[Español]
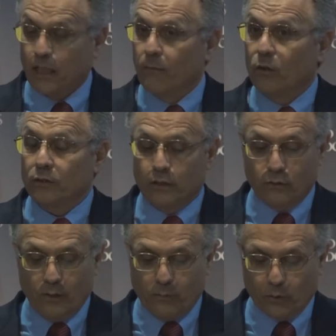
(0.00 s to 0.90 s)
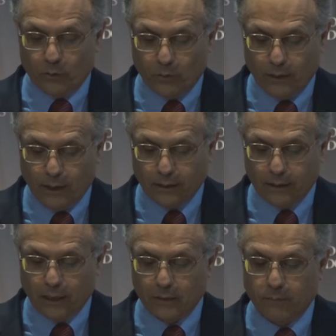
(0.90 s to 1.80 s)
El Salvador tiene una
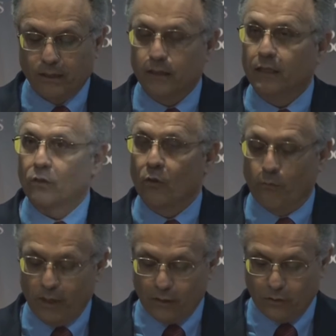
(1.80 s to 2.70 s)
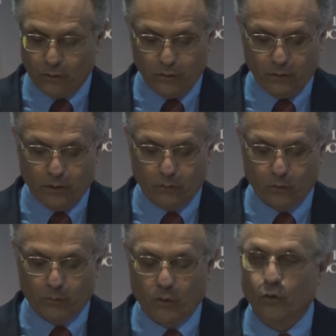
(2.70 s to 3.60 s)
oportunidad de expandir el comercio de
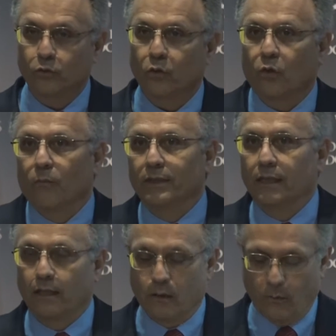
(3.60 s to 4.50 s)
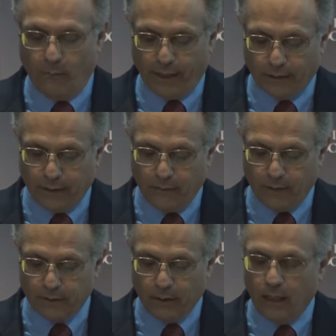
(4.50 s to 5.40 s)
sus productos con ventajas
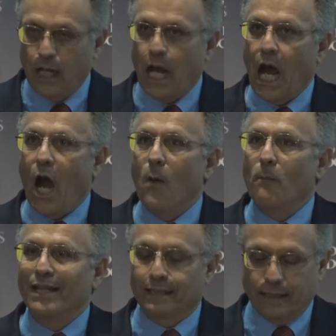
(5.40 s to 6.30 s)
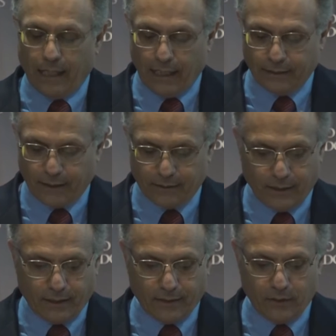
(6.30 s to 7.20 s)
comparativas, aumentar la tasa
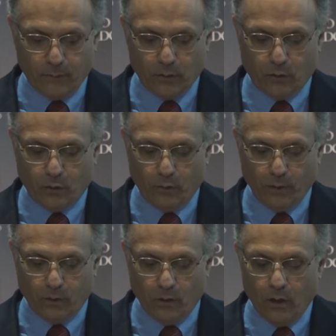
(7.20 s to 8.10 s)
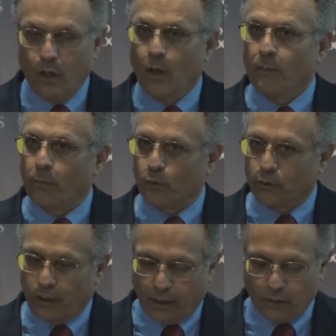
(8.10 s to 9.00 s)
de crecimiento económico,
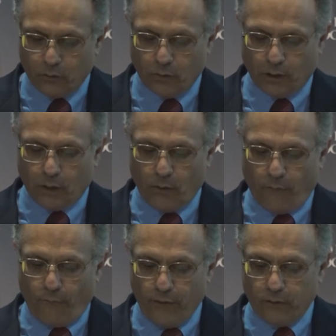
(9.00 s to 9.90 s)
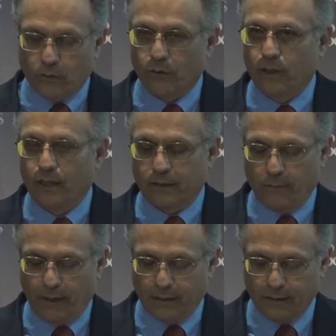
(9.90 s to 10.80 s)
proteger sus activos físicos de las
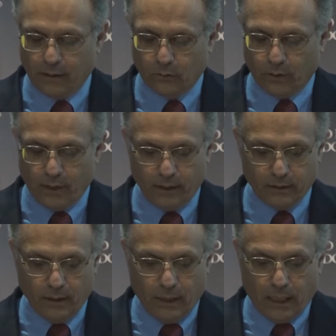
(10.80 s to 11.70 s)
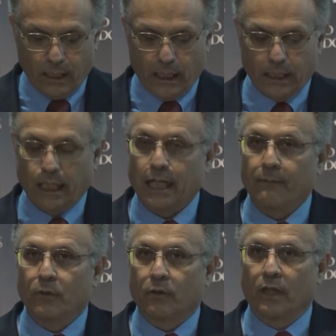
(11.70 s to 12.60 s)
amenazas naturales y de
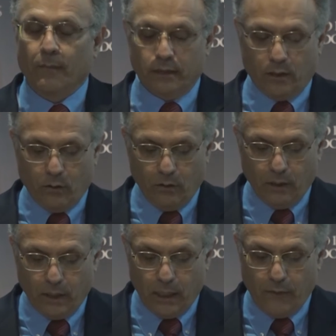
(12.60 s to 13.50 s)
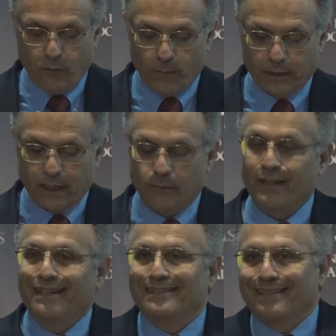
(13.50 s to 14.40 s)
cambio climático, y fomentar el
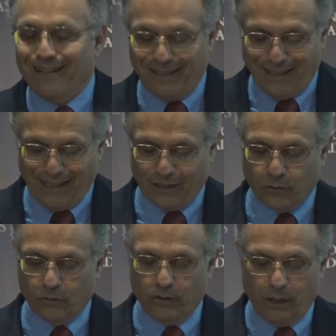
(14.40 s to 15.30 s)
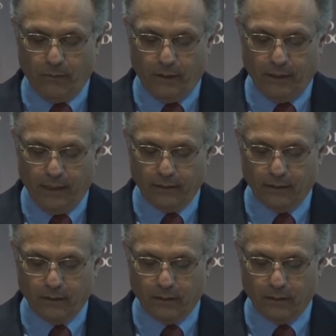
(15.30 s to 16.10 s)
bienestar y la sostenibilidad